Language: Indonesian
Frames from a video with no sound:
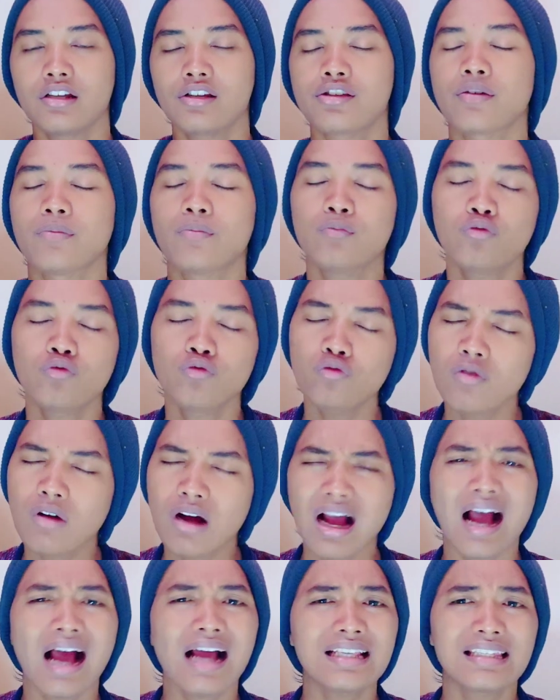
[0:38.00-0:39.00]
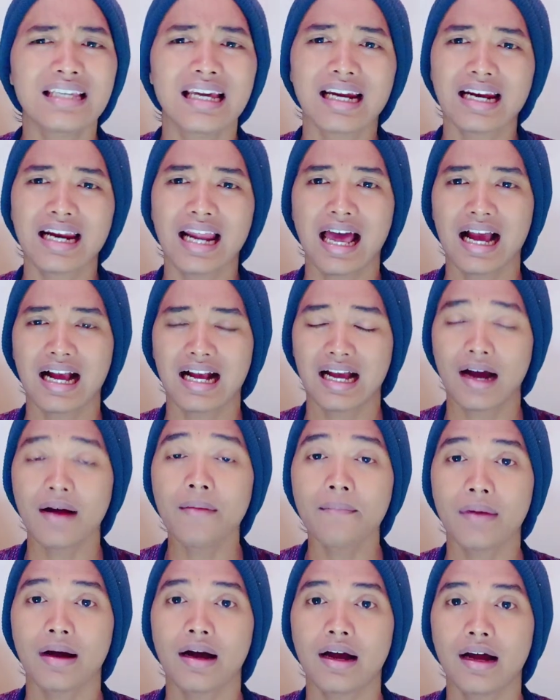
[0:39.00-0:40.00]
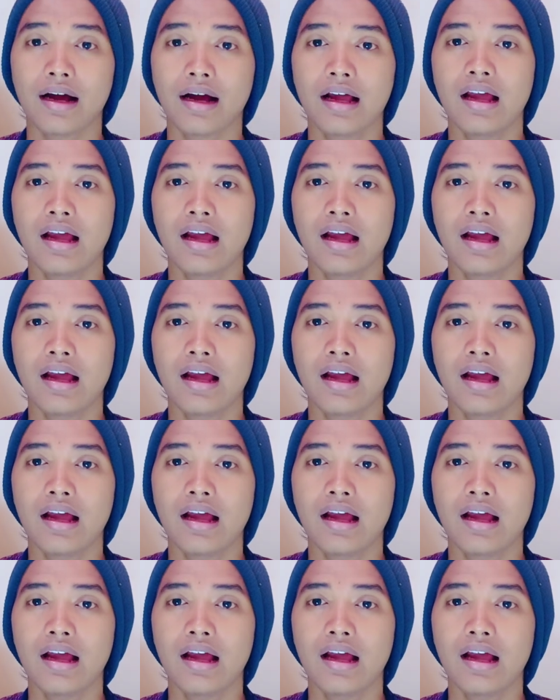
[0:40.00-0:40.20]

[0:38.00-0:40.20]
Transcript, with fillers: semua ajaran agama,